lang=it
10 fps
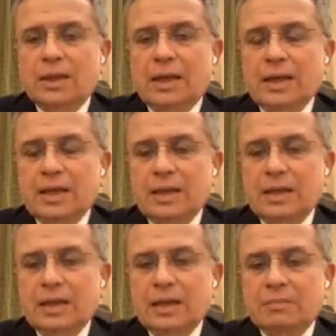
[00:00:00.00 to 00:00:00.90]

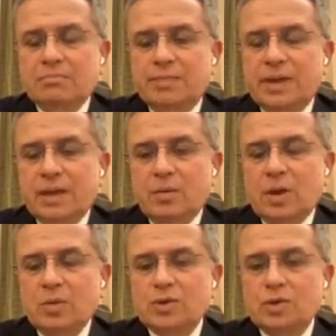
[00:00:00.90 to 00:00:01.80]
anche per
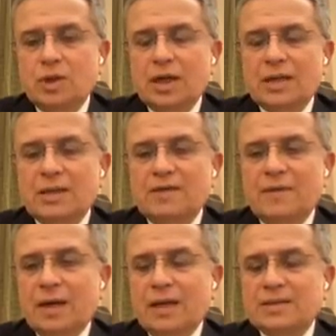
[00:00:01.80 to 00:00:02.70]
una questione
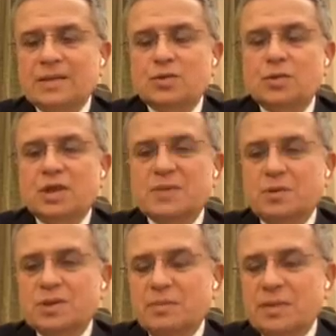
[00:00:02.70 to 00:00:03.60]
relativa al senso di
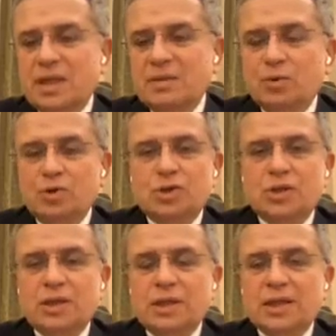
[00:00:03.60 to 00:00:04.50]
responsabilità di molti
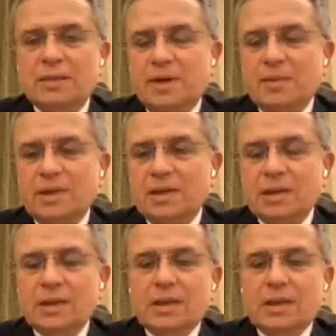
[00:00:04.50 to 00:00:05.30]
cittadini che prima di